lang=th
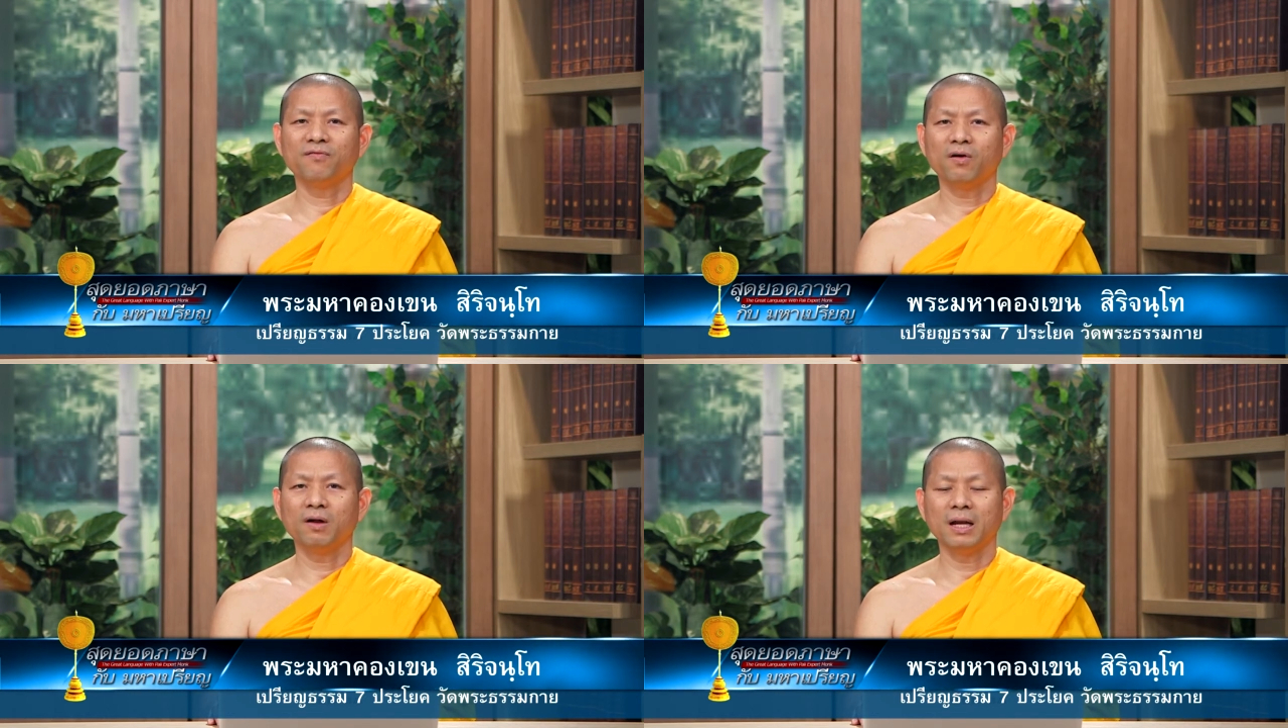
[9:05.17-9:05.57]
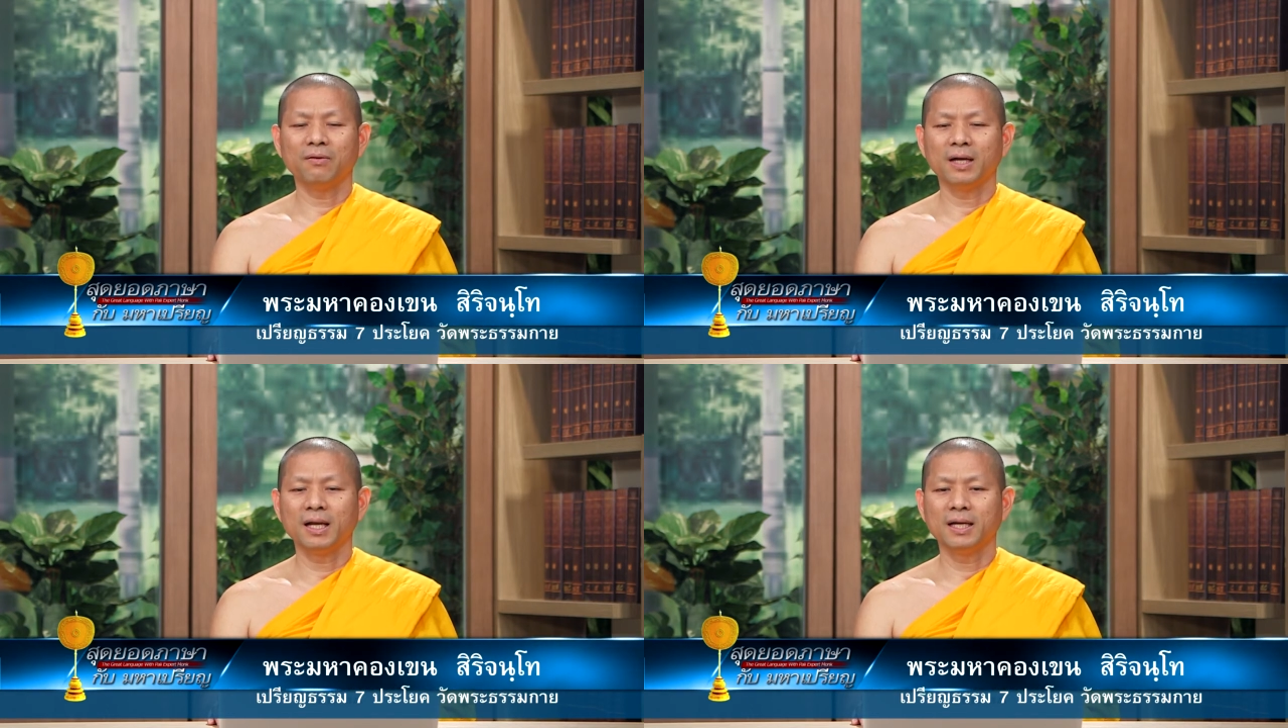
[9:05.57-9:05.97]
ฟ้อนเหล่า
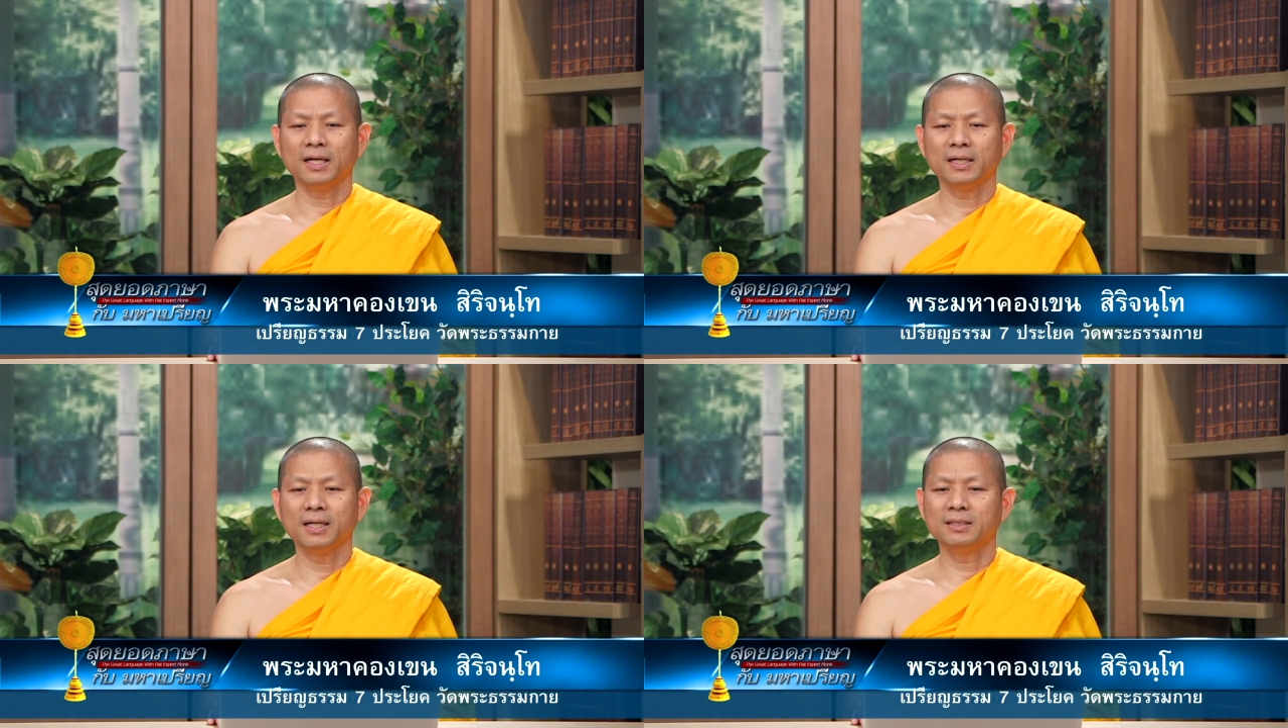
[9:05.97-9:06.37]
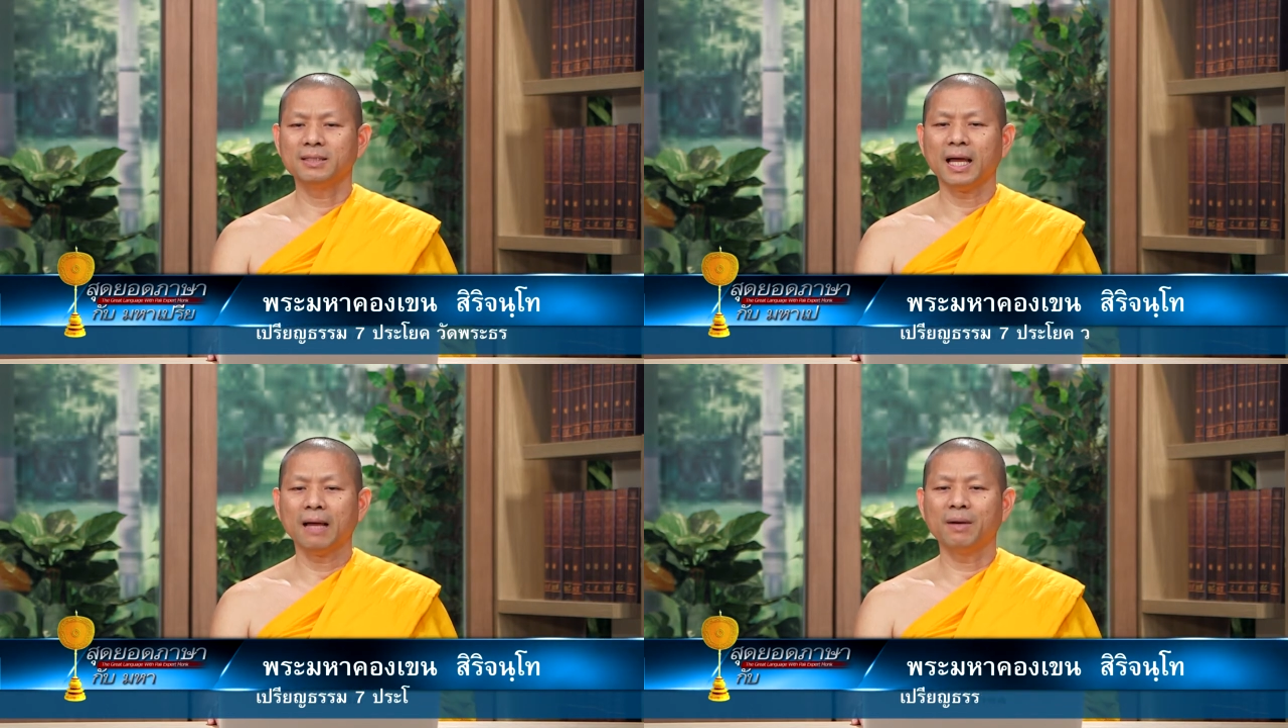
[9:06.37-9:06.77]
นั้นเดิน
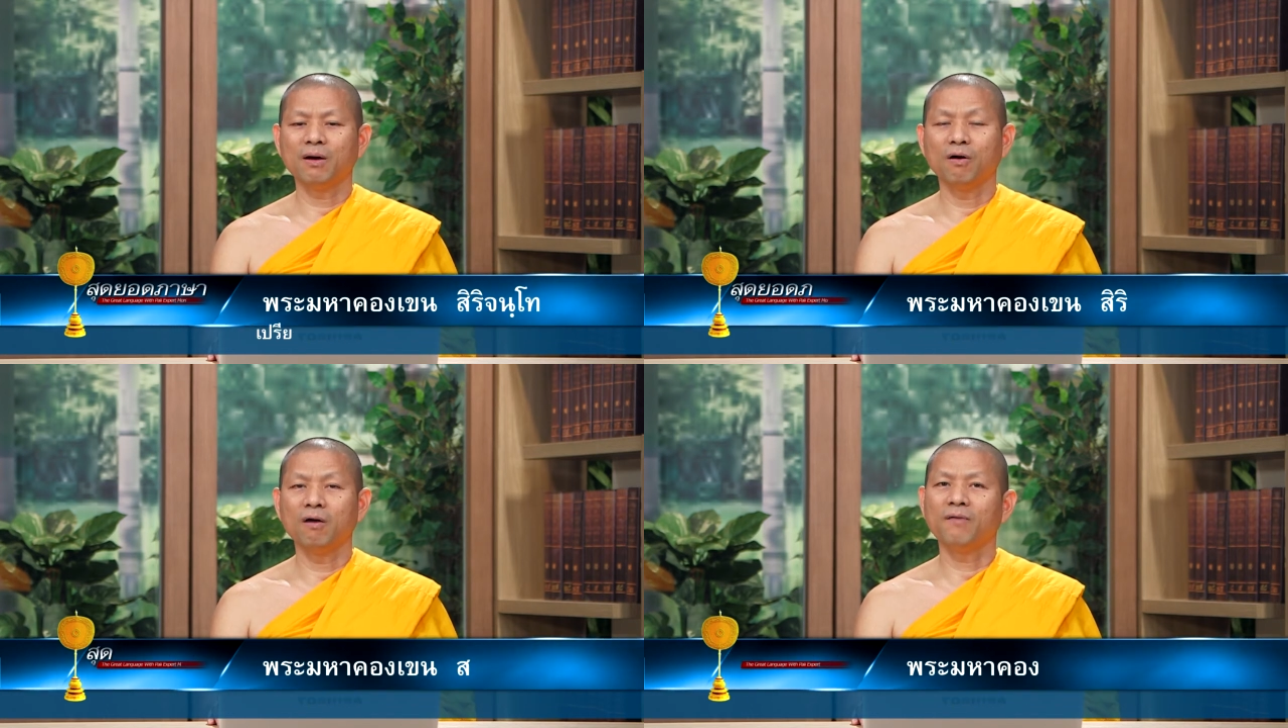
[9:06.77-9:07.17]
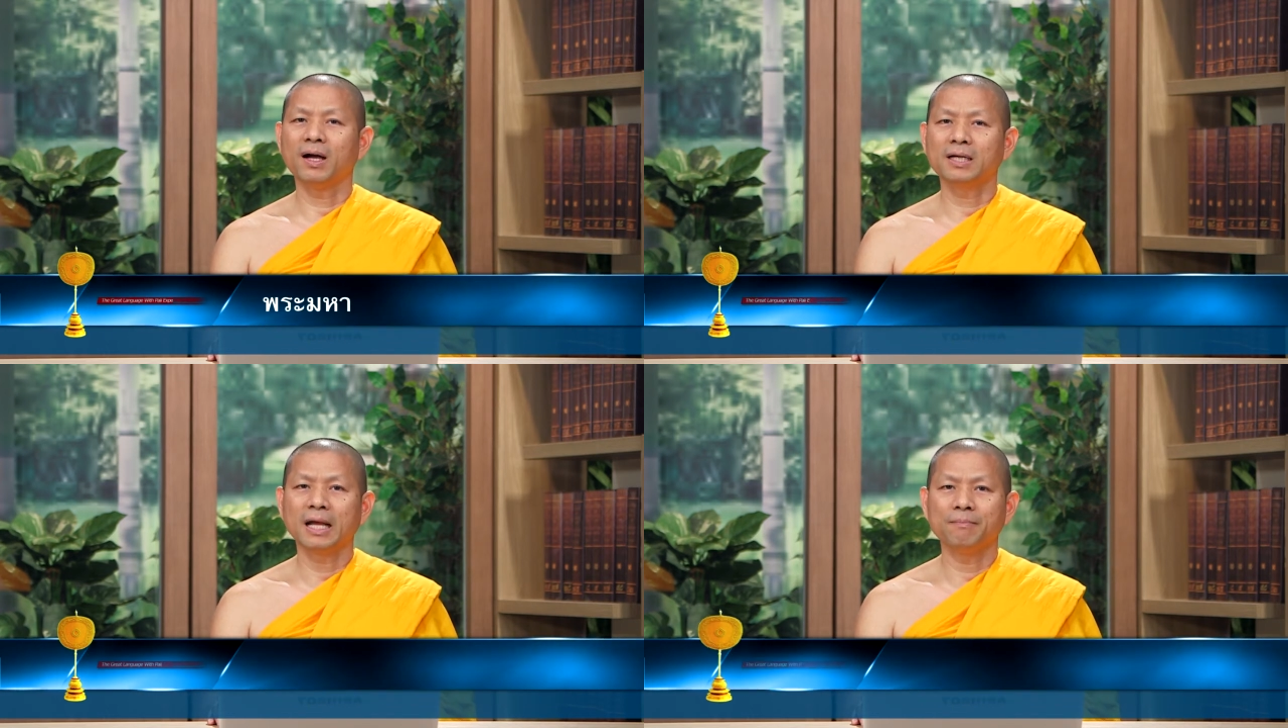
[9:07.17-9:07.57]
ทางมาขอฟัง
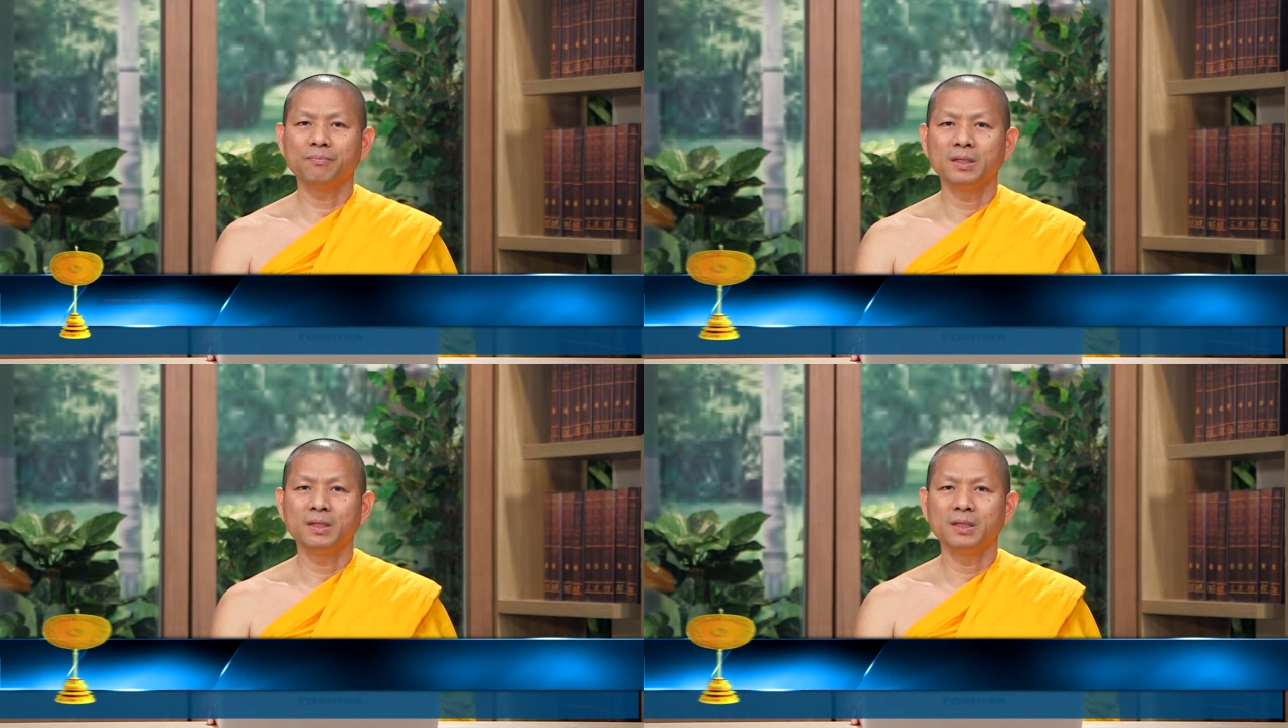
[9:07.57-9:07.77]
ธรรม